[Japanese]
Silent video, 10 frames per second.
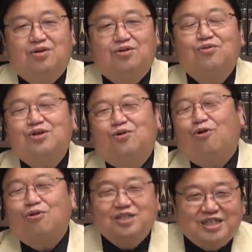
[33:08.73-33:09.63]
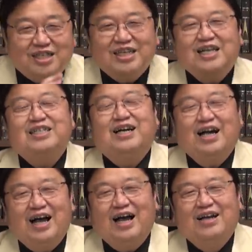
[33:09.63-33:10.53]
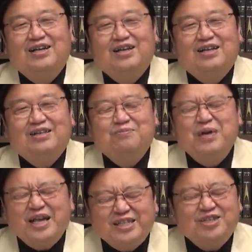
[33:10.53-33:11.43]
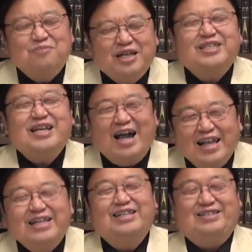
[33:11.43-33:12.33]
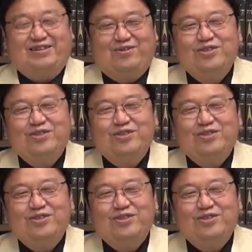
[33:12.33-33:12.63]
特に金色夜叉が、明治の末に流行ったんですよ。